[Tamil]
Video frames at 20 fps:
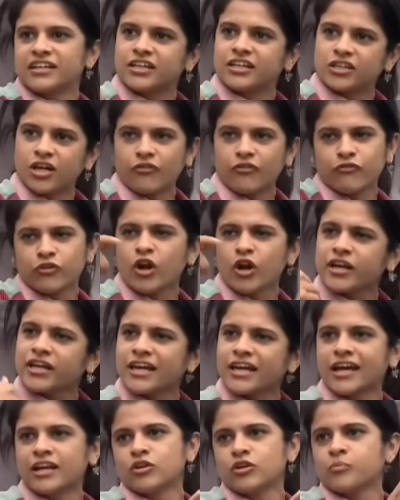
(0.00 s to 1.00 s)
நீங்க எவ்வளவு
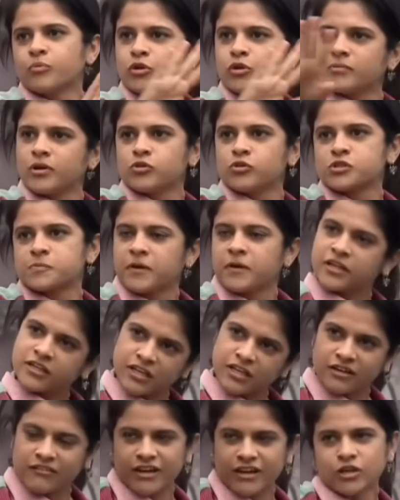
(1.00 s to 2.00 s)
நீங்க என்னையும் பூர்ணிமா யூஸ்
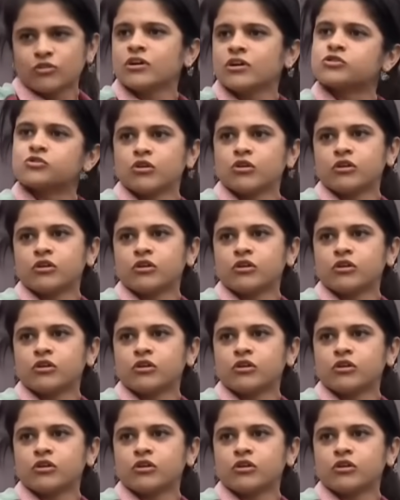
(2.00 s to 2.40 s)
பண்ணிருக்கீங்க வரைக்கும் நான்